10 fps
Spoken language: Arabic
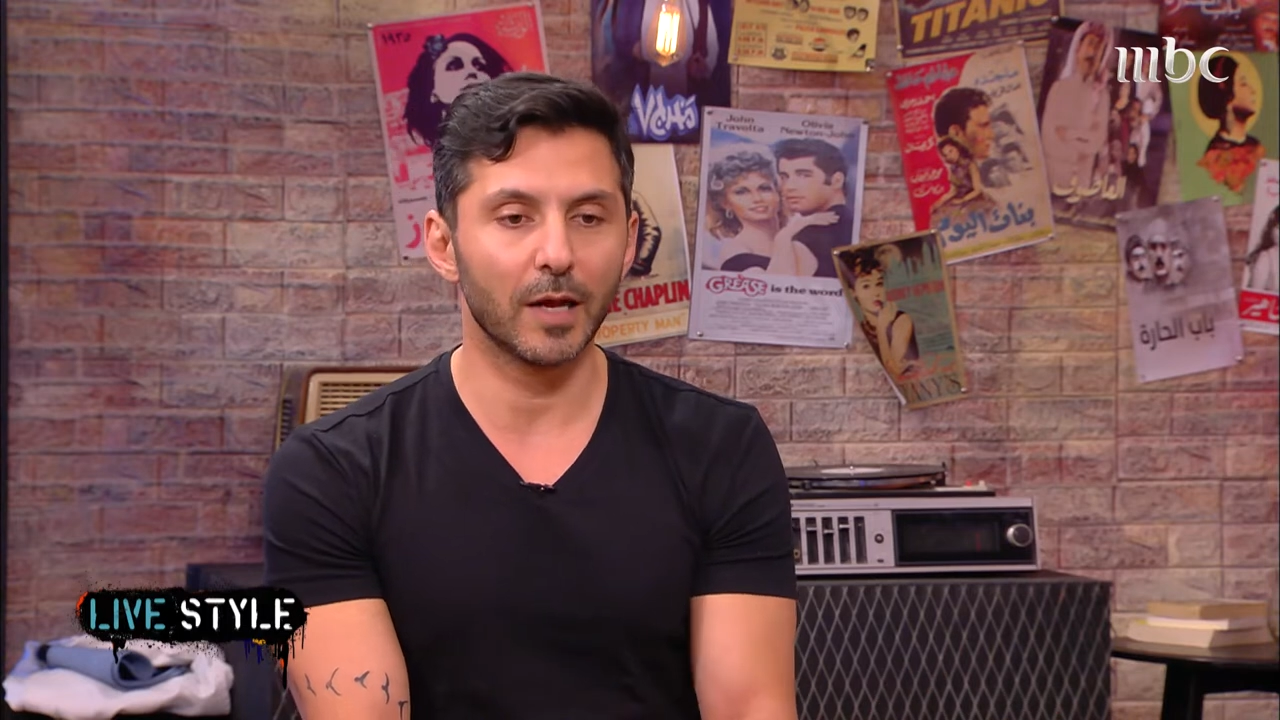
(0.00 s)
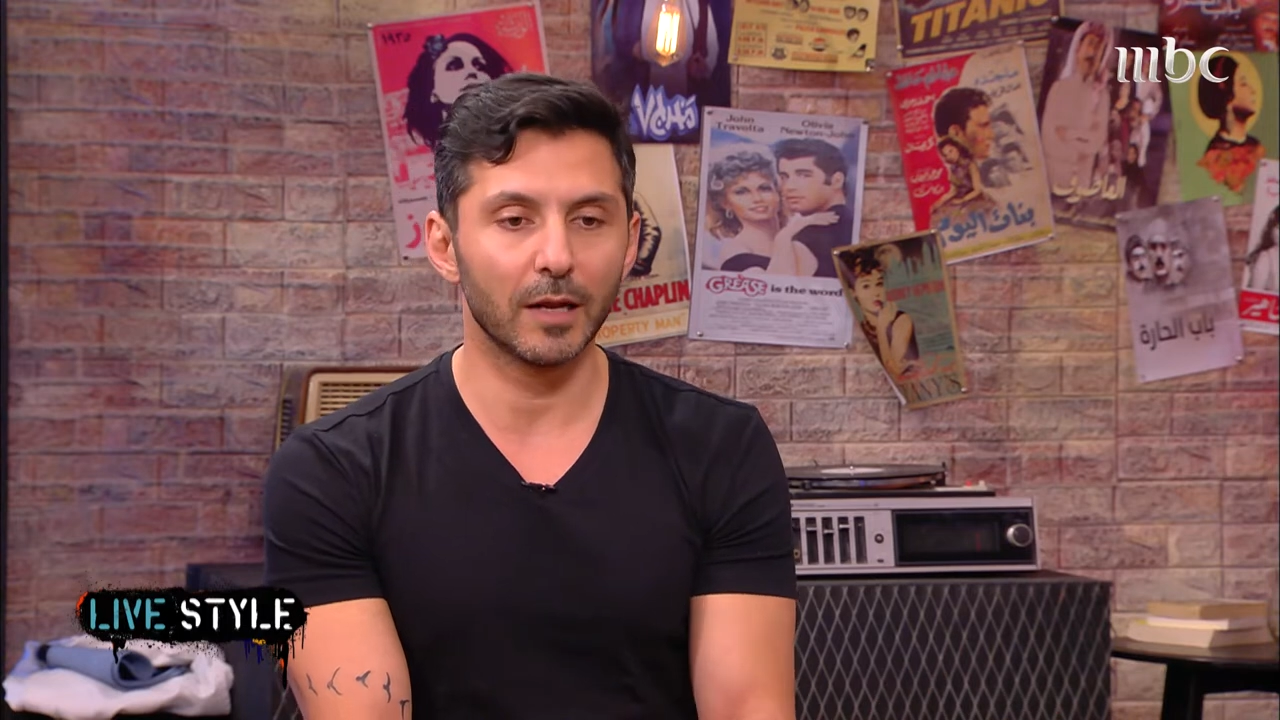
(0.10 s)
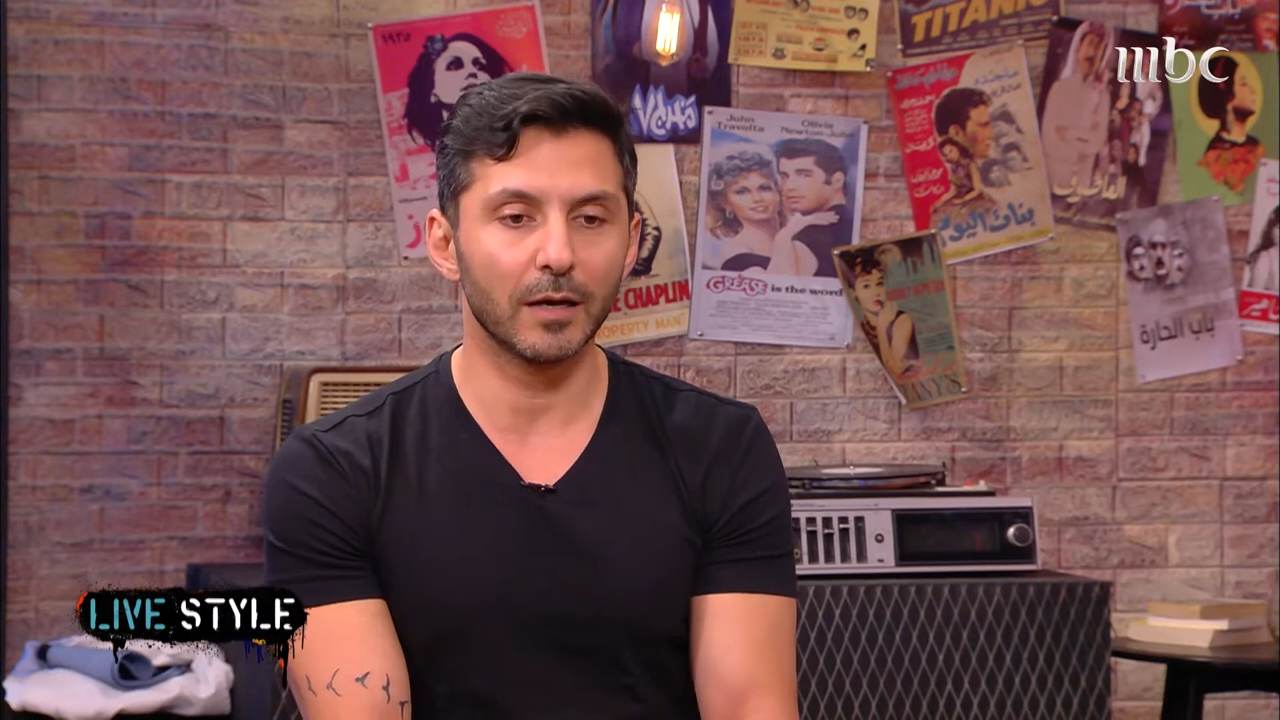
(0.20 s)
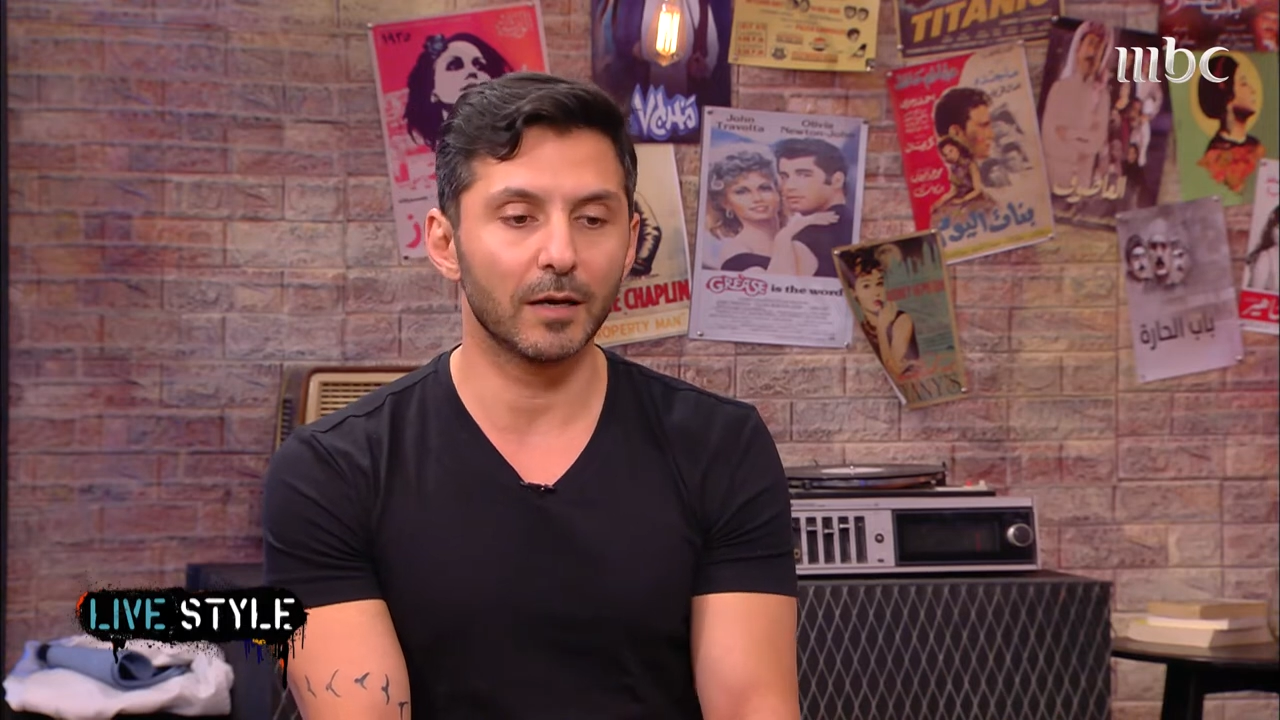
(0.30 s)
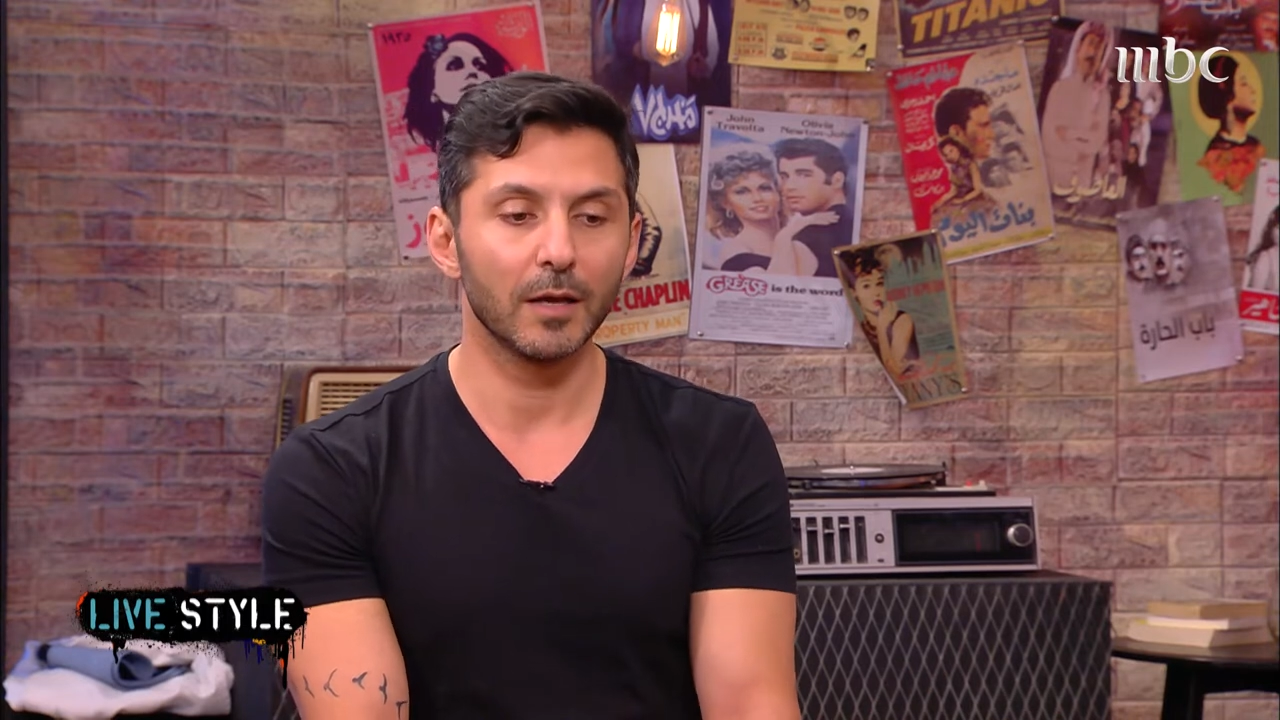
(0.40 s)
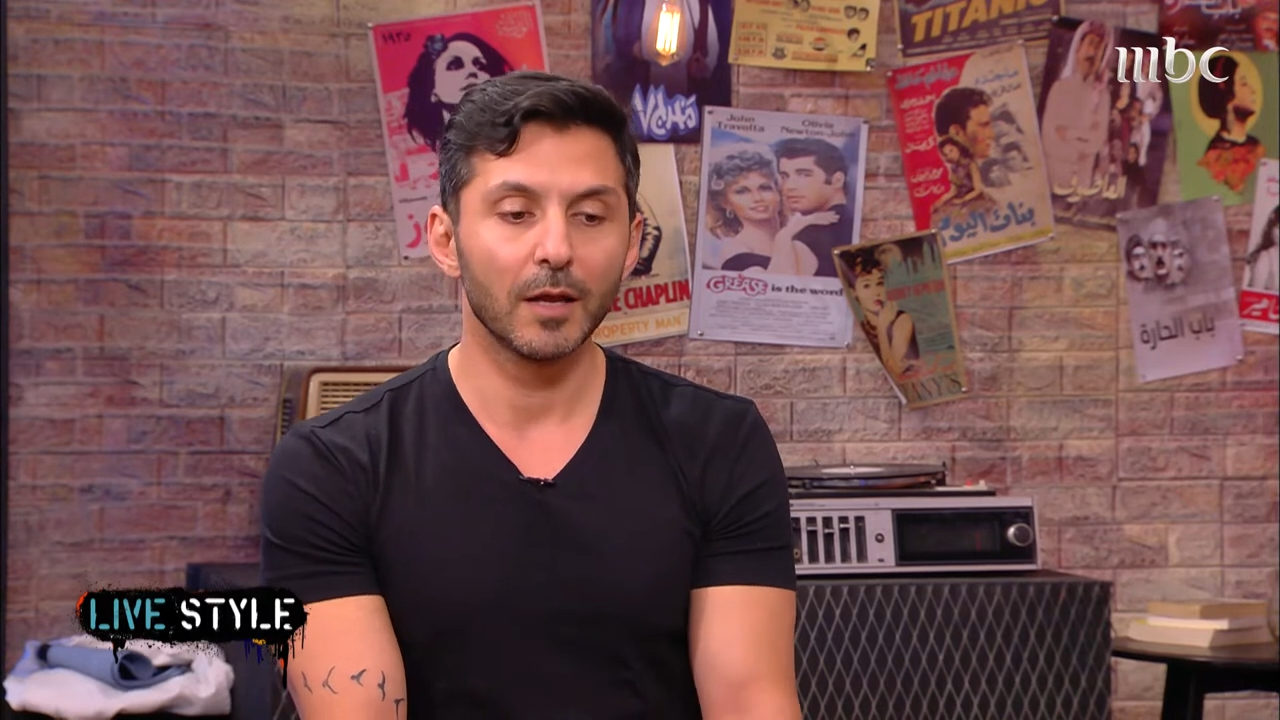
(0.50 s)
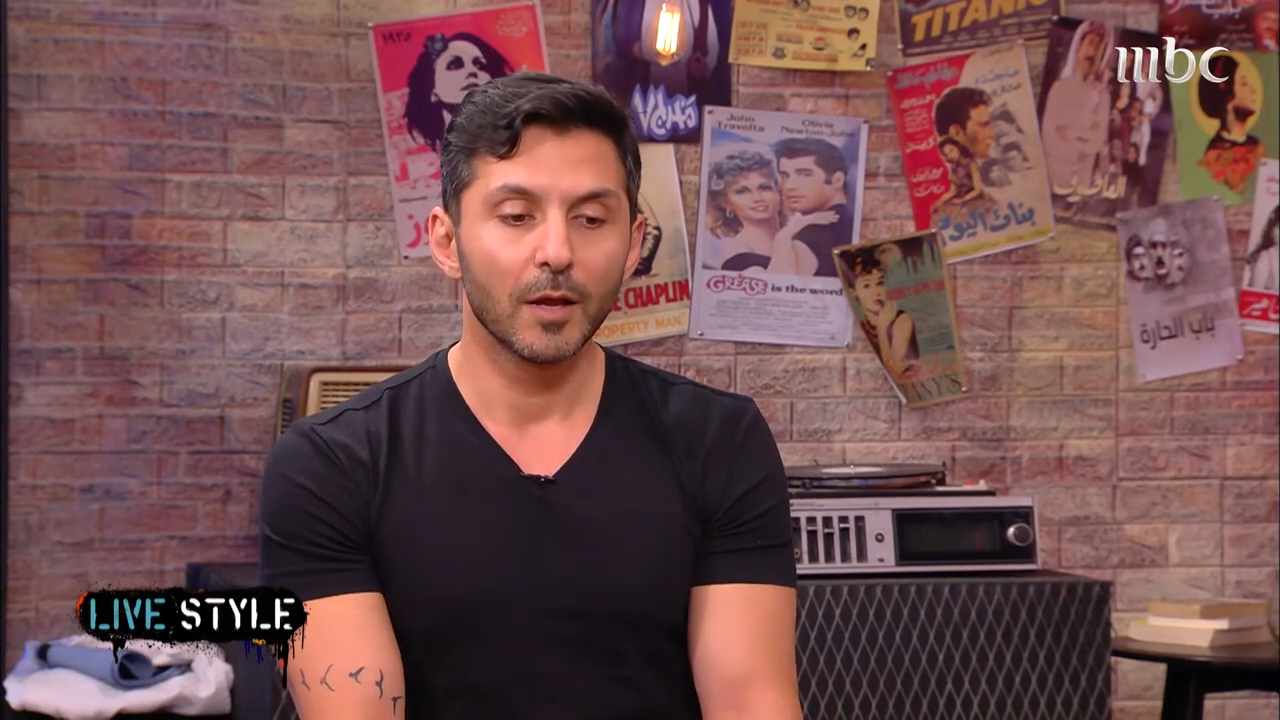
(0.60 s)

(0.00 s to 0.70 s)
هلا